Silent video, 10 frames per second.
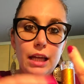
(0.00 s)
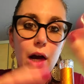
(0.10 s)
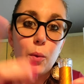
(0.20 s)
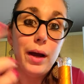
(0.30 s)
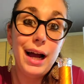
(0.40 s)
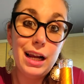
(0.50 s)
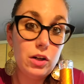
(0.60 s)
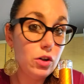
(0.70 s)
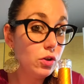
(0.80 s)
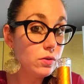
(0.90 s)
di acqua e
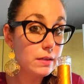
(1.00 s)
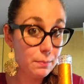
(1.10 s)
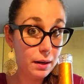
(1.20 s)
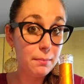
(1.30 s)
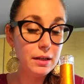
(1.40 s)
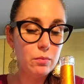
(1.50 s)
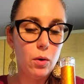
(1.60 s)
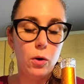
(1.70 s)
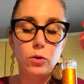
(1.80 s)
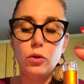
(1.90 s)
alcol non saprebbe di
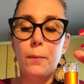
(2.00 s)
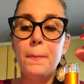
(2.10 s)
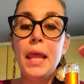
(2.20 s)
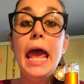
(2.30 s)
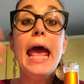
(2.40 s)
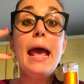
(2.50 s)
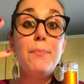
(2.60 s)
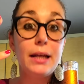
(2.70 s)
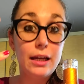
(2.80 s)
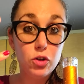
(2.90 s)
molto. E
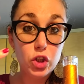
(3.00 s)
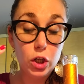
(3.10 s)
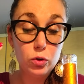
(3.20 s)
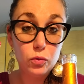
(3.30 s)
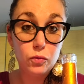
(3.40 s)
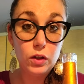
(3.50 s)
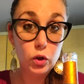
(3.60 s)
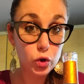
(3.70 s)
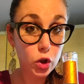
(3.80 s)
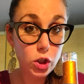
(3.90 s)
perché ho scelto un
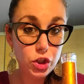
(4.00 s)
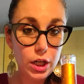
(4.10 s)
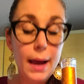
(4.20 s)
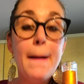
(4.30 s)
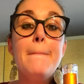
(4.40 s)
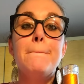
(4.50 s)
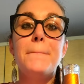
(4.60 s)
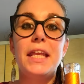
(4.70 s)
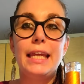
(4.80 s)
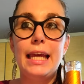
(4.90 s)
vino dolce?
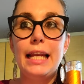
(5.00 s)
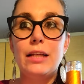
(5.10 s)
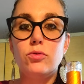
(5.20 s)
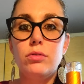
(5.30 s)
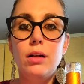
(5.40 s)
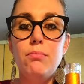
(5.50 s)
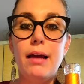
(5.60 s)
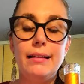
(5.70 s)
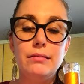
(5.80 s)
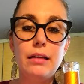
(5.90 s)
Perché
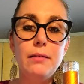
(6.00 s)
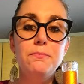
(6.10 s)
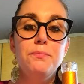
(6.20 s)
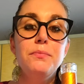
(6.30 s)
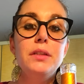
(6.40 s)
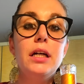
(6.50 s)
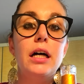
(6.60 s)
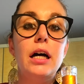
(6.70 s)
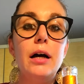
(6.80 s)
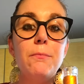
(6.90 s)
naturalmente
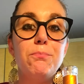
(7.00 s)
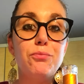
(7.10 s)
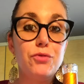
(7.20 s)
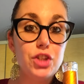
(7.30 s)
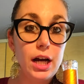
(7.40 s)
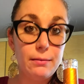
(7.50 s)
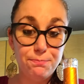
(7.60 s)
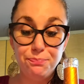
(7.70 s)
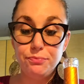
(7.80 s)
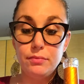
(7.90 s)
ehm, già
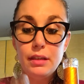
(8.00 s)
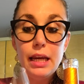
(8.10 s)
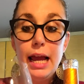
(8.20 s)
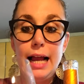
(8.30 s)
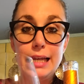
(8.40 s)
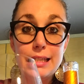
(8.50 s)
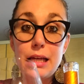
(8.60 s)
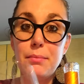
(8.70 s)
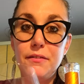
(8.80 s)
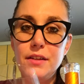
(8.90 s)

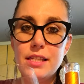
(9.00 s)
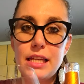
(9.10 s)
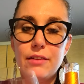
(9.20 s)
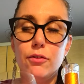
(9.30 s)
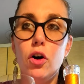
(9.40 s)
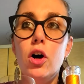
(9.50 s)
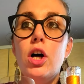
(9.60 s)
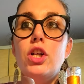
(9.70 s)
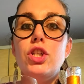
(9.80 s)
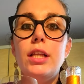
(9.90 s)
all'esame visivo
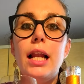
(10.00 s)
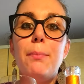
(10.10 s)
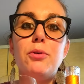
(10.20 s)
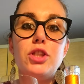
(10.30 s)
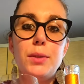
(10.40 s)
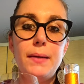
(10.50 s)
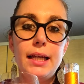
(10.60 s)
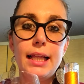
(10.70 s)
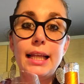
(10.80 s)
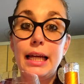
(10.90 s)
ci dà la
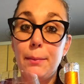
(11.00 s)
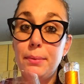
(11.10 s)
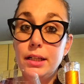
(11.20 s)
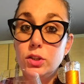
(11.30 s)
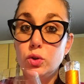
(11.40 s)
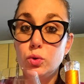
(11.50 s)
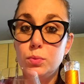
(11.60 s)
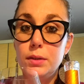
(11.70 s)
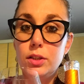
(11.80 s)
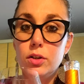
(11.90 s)
possibilità di capire
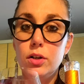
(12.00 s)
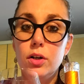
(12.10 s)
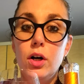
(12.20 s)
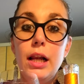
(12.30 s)
subito